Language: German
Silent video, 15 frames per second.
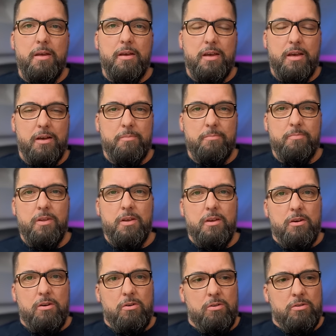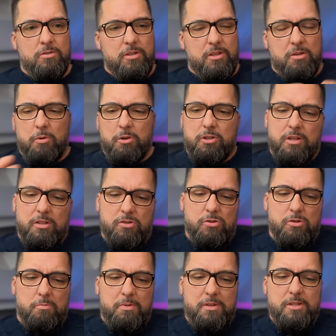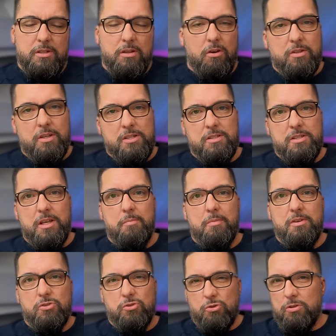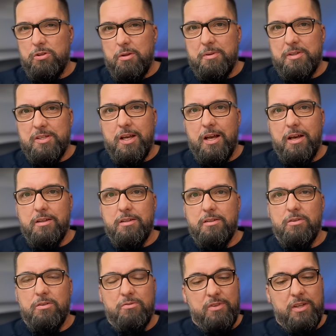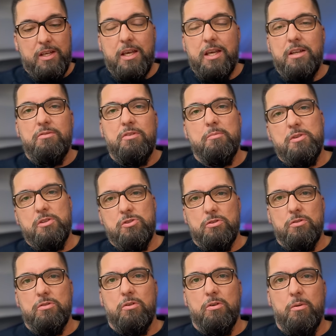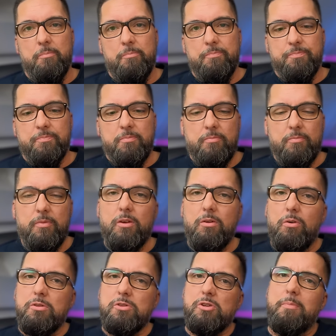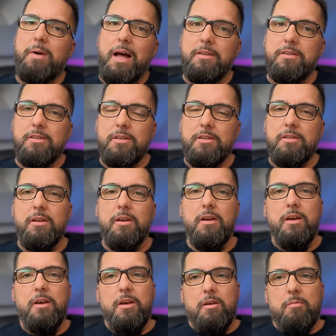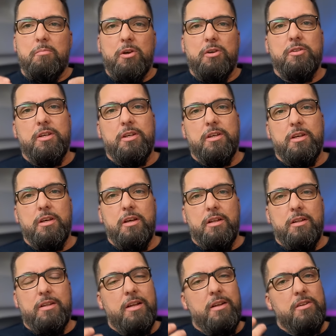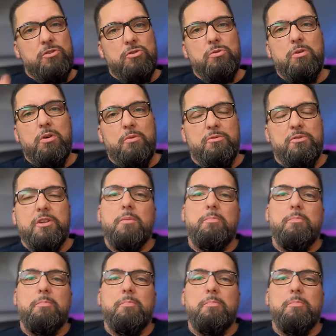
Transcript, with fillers: Ja? Und ich möchte dazu so ein bisschen auch das Thema Sünde betrachten und wie gehen wir mit Sünde um? Und zum anderen möchte ich deine zukünftige